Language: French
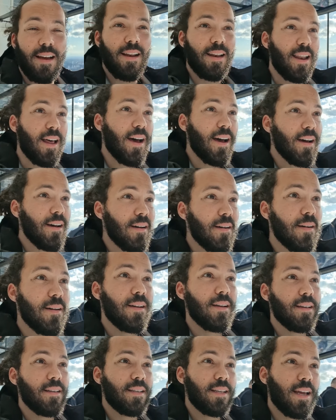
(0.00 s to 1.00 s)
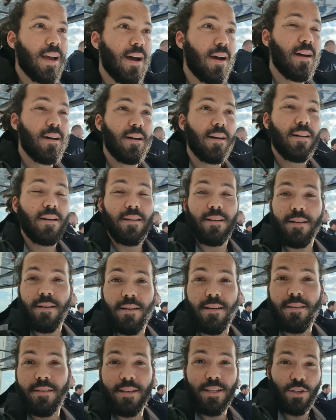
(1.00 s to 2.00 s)
Là, il y a
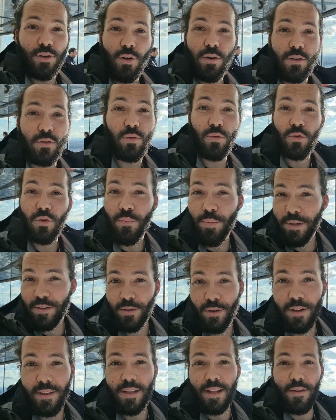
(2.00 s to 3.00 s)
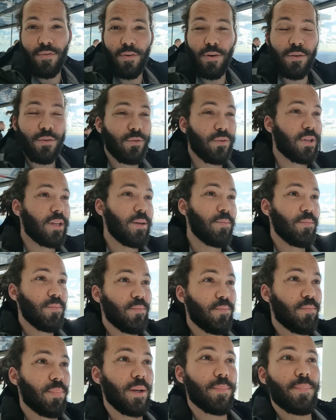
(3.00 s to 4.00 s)
des gens, ils sont occupés sur leur téléphone, donc ils
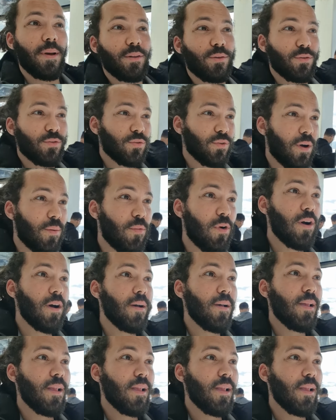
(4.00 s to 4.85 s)
ne prêtent pas attention à moi.